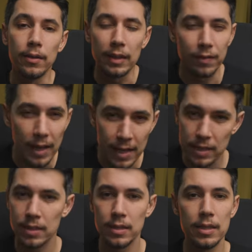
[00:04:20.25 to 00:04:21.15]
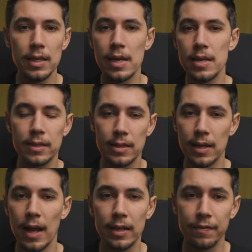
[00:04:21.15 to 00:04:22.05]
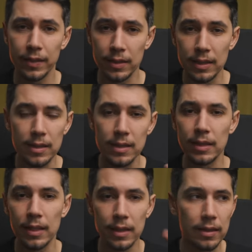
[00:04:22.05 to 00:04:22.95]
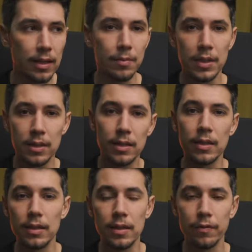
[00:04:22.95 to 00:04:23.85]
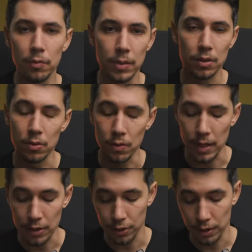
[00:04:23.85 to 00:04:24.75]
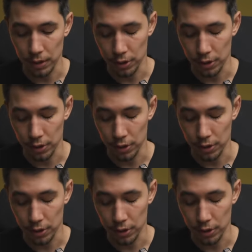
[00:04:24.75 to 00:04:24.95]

riflessi e strane effettistiche in termini di deformazione, eccetera,